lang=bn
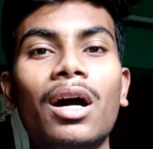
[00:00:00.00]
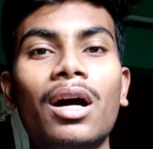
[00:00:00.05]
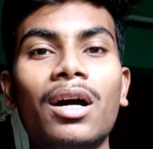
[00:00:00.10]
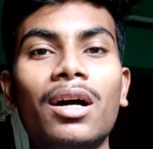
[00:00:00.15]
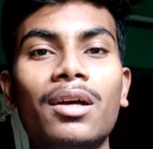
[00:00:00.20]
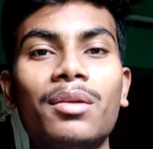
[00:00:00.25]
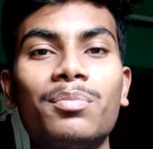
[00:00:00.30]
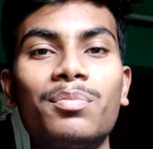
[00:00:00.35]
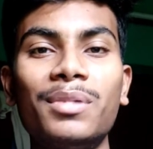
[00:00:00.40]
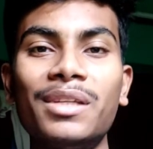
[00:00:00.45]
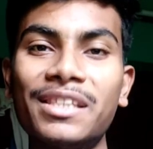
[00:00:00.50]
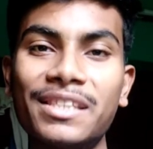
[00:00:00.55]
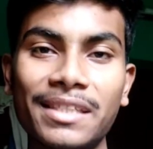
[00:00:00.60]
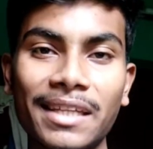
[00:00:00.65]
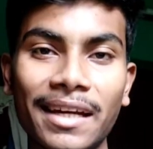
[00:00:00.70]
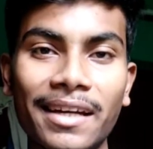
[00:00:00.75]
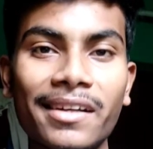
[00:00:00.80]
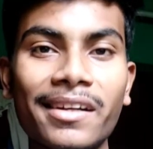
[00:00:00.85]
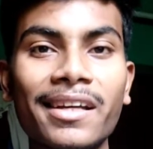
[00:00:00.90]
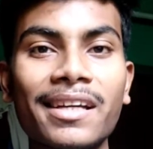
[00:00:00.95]
আর প্লিজ
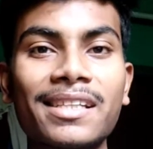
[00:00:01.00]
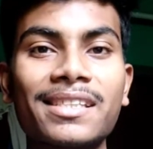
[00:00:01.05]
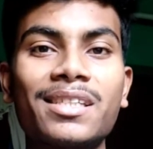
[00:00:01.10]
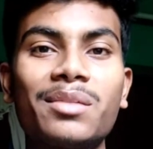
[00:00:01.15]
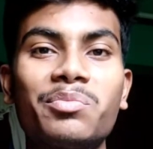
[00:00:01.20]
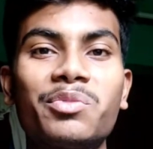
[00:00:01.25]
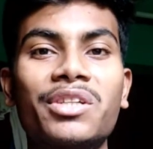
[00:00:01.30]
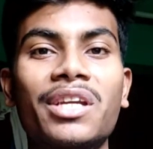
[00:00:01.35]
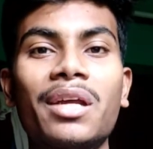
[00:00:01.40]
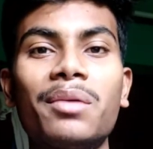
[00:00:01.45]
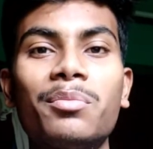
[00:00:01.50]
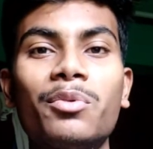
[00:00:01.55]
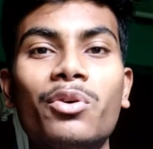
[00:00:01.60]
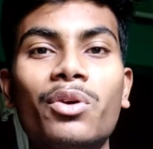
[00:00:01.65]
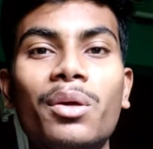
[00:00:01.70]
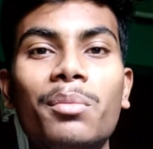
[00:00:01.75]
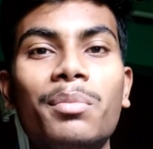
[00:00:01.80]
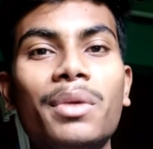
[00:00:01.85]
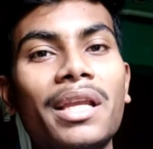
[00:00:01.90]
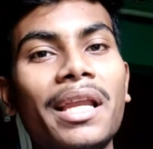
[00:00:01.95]
চ্যানেলটাকে সাবস্ক্রাইব
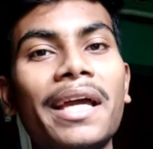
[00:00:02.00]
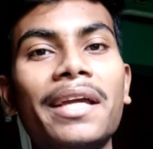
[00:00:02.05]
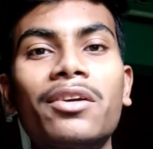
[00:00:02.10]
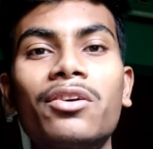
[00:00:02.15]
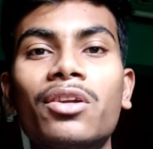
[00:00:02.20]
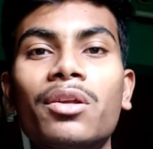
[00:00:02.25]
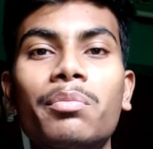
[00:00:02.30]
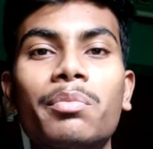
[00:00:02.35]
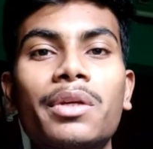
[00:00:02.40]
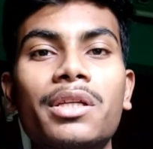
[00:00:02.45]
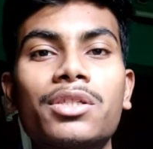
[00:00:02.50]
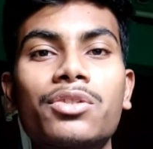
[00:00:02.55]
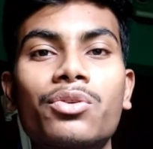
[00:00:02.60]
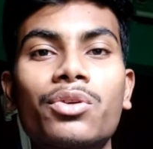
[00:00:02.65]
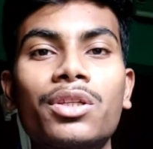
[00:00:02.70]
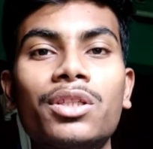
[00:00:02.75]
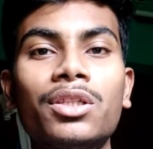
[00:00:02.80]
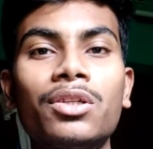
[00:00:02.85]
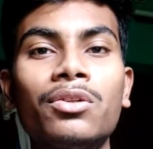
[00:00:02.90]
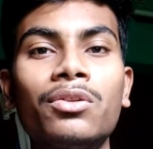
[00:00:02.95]
করে বেল আইকনে প্রেস
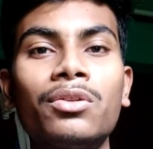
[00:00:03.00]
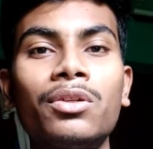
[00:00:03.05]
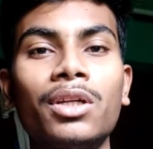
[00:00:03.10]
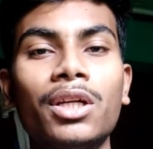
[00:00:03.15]
করে দিও